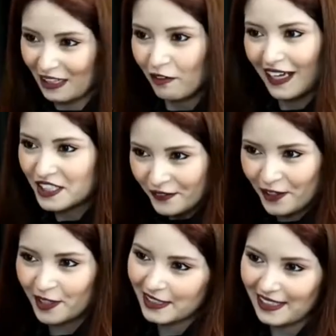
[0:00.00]
o um
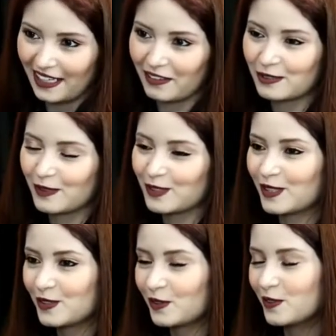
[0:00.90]
networking, né, com as
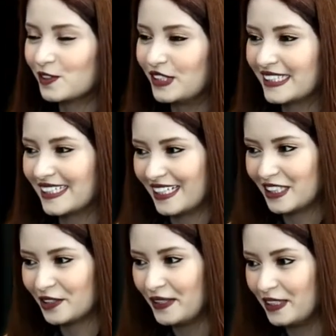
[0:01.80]
pessoas do curso. Isso que tem
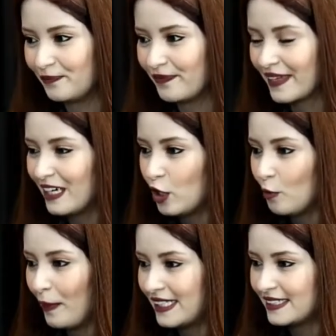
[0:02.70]
de ruim.
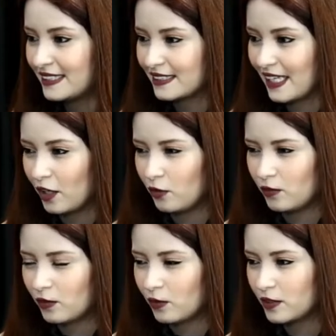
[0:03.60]
Mas assim, tem um
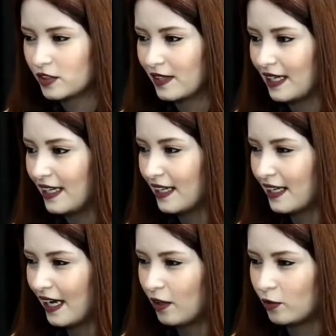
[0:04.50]
curso ali que
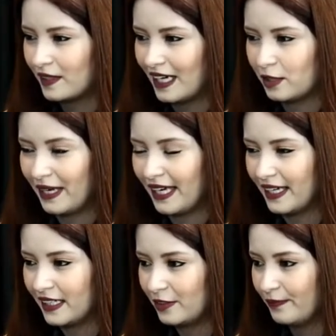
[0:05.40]
é o da
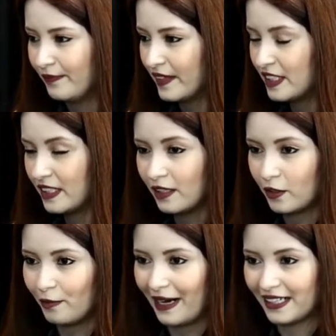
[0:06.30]
IBN, de
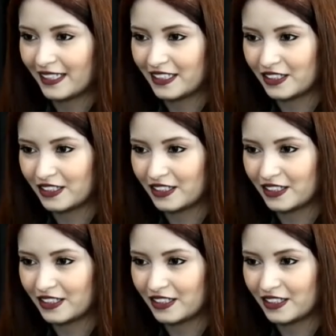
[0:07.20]
neuromarketing.